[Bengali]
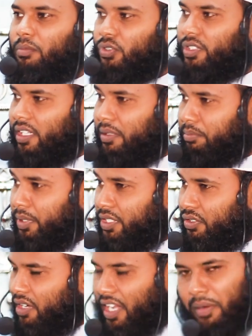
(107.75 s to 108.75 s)
মুসলিম
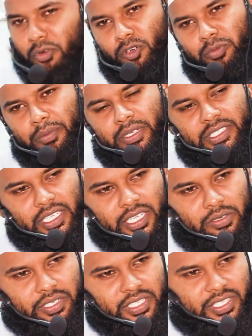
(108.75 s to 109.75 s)
বিশ্ব এমনভাবে
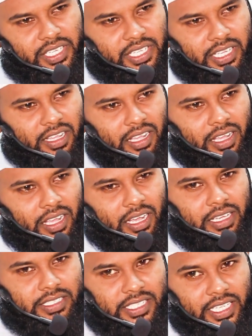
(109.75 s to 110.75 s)
জেগে উঠেছে
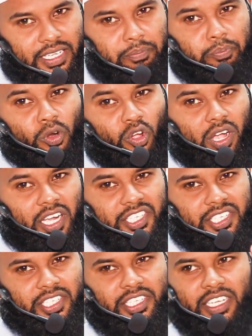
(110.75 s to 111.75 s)
যে
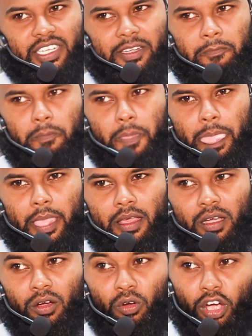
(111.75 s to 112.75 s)
প্রকাশ্যে
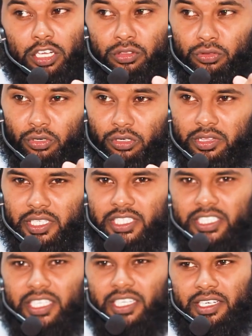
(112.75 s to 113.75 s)
অত্র
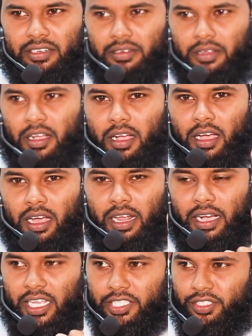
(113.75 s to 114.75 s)
দেশের
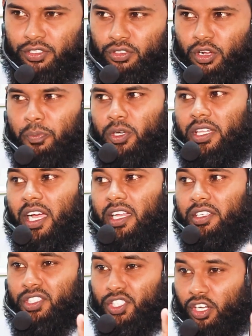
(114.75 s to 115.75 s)

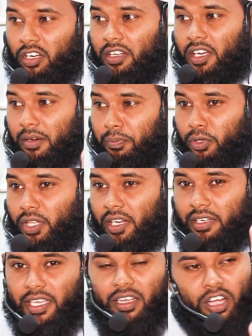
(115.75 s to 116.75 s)
রাষ্ট্রপ্রধান সরকার
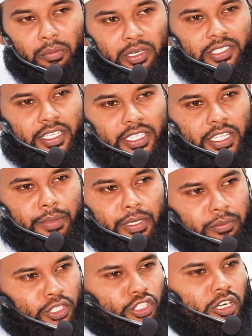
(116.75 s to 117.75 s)
প্রধানকে ক্ষমা চাইতে হবে
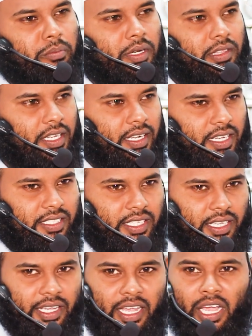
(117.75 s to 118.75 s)
মুসলমানদের
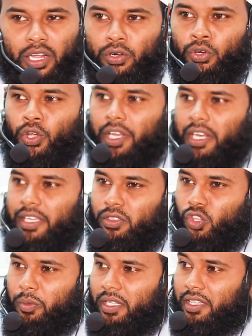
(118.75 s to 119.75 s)
কাছে নইলে
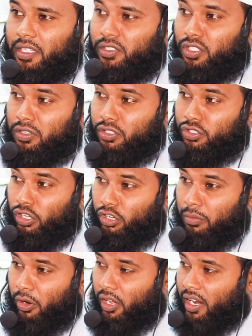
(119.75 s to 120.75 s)
তোমাদের যত
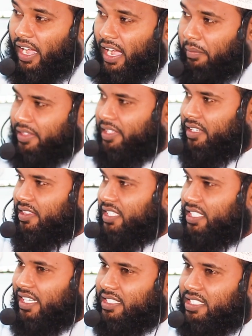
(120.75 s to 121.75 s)
জনবল আমাদের
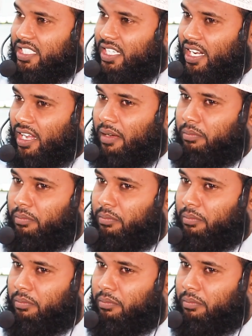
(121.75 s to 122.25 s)
দেশে আছে সারা